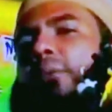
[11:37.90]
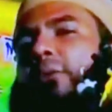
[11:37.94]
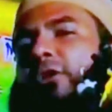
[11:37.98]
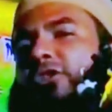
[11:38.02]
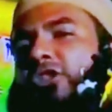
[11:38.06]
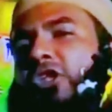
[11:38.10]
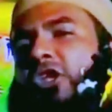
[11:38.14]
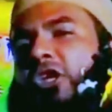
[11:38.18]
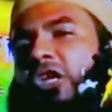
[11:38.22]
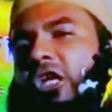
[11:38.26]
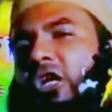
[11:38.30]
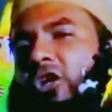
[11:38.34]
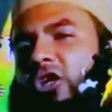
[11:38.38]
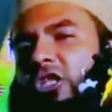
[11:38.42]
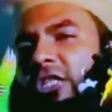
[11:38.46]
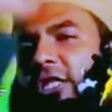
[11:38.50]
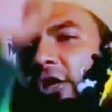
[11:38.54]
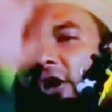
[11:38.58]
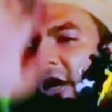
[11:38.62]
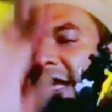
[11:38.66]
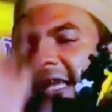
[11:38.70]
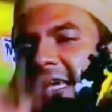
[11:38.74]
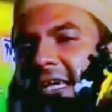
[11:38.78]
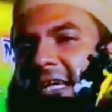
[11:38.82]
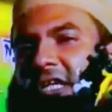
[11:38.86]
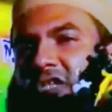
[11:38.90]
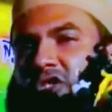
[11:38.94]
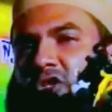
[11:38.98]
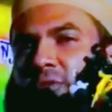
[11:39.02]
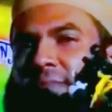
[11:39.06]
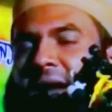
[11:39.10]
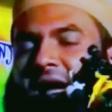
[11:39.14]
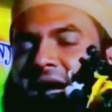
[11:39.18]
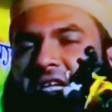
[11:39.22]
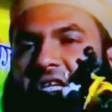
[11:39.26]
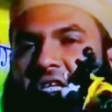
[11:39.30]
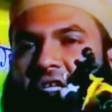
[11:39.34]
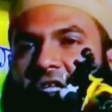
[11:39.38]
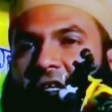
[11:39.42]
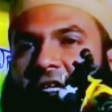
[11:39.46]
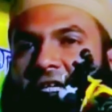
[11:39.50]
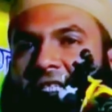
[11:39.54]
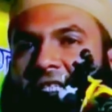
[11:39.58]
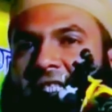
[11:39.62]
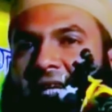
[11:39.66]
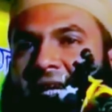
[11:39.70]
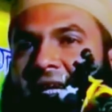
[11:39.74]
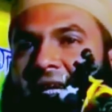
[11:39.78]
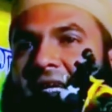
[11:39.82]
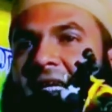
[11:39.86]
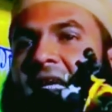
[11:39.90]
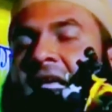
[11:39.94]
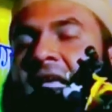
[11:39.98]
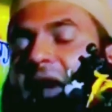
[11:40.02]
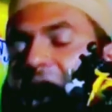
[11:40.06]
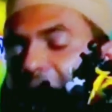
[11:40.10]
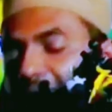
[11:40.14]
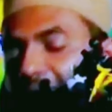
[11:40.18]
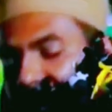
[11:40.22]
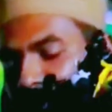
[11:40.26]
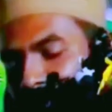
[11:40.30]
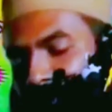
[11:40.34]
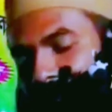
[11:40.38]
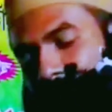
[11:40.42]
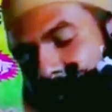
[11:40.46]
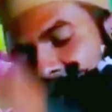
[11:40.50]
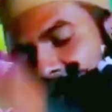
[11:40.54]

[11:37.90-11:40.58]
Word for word: অবতীর্ণ হতে অনেক কিছু বাকি রয়েছে আল্লাহ